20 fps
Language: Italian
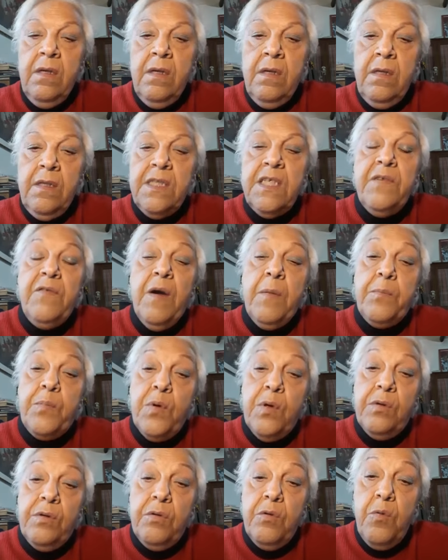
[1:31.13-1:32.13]
Si va
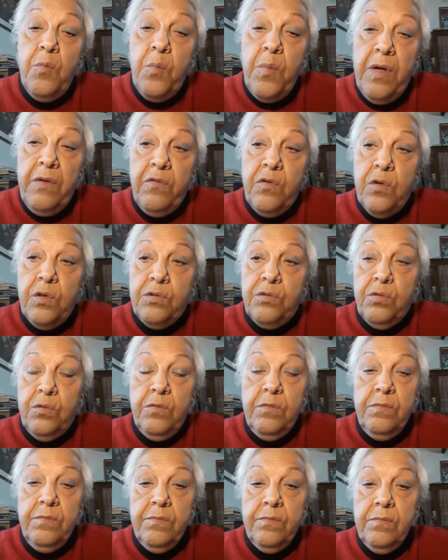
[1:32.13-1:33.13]
buono come vuoi
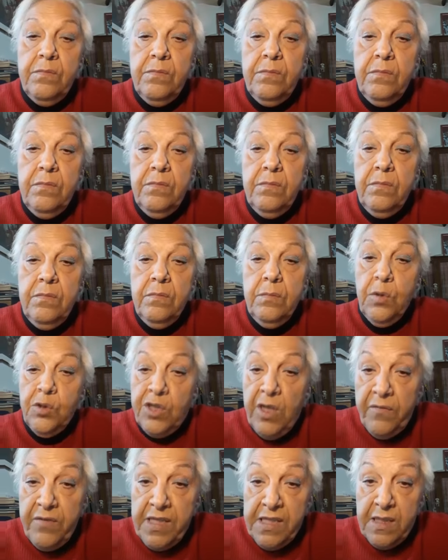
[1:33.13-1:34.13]
tu. Mo
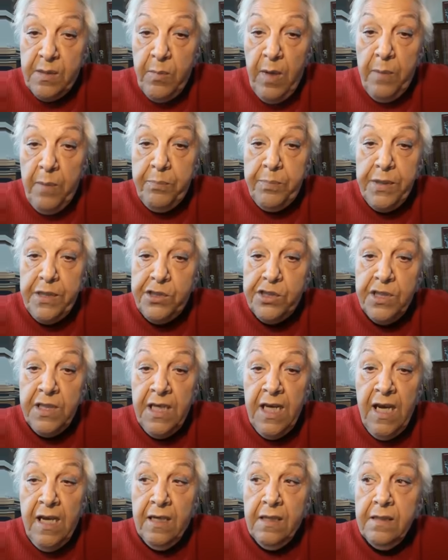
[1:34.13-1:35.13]
ci avessimo
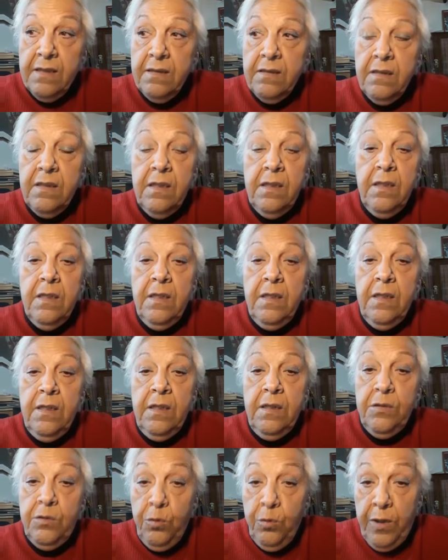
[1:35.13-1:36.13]
appiccicato.
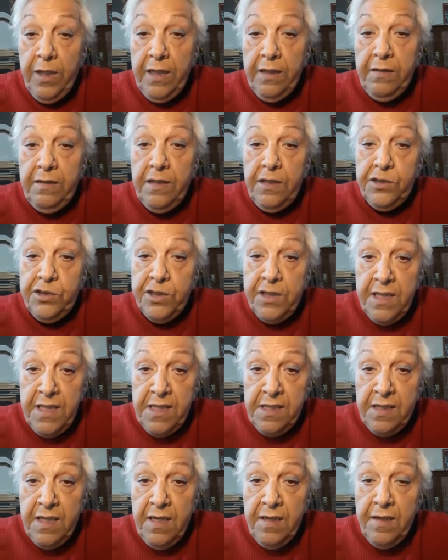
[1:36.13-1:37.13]
Tu che dici che
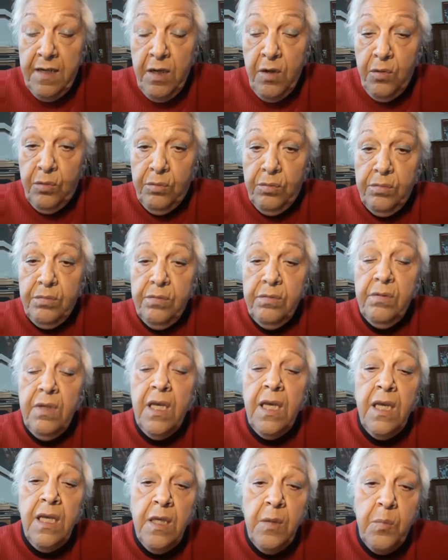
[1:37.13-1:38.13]
stai raù?
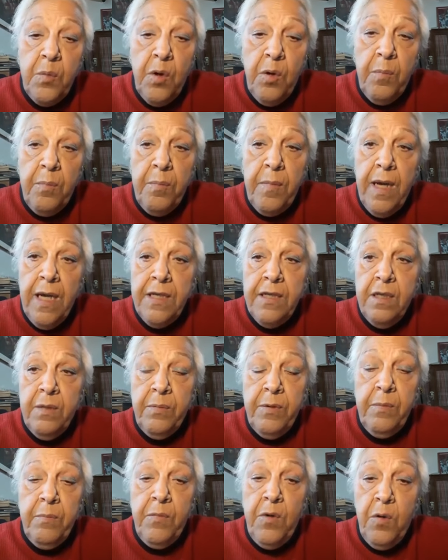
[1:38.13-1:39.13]
E io mo mangio
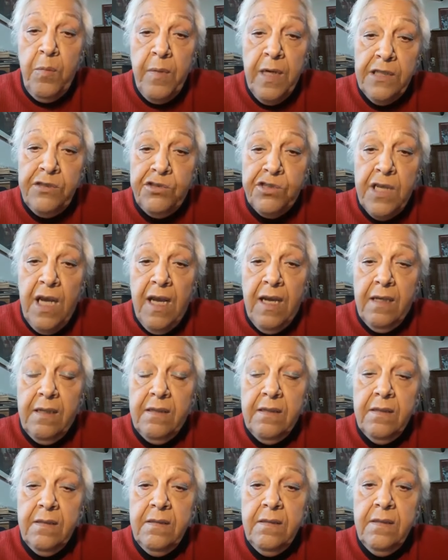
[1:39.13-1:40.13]
per mo mangiare.
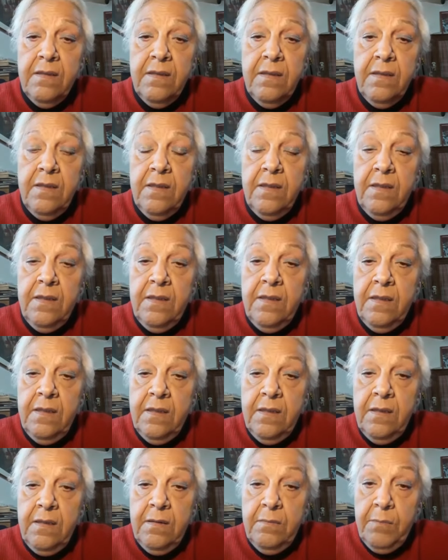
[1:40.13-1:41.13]

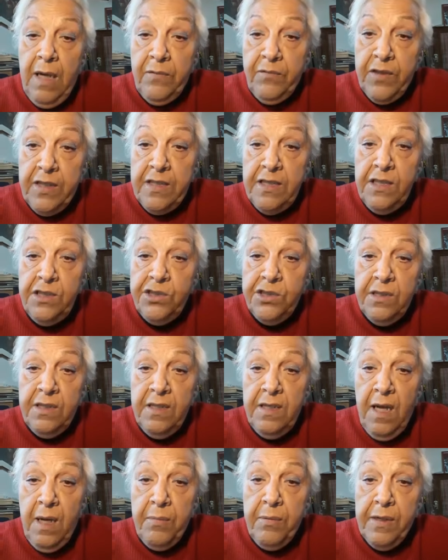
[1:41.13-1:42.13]
Ma fa ricere
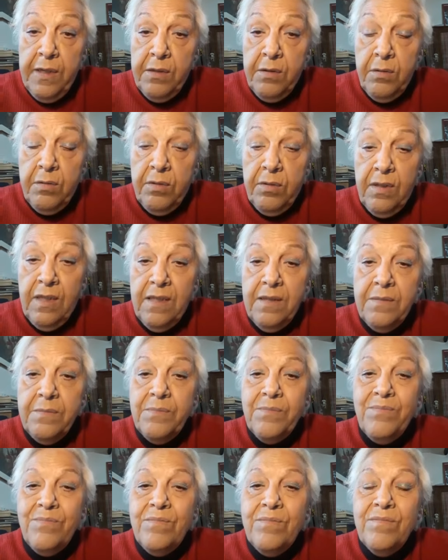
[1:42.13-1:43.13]
una parola.
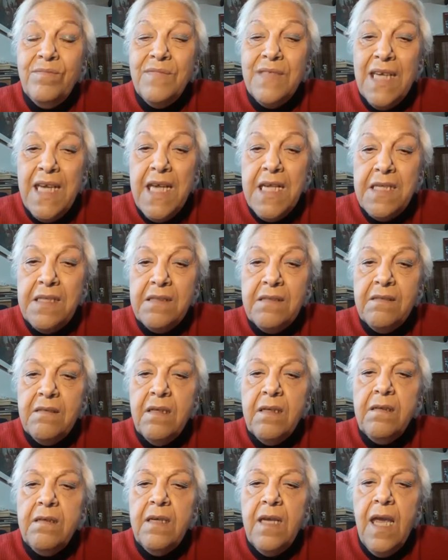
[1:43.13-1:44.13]

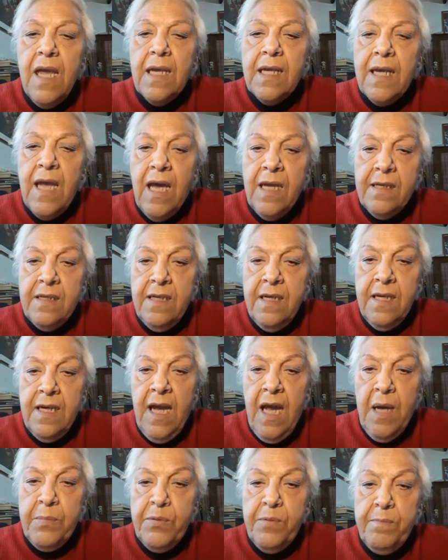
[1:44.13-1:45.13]
Questa è carne
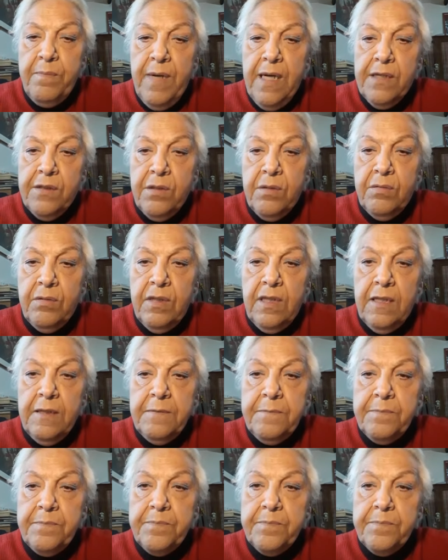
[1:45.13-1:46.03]
capo marola.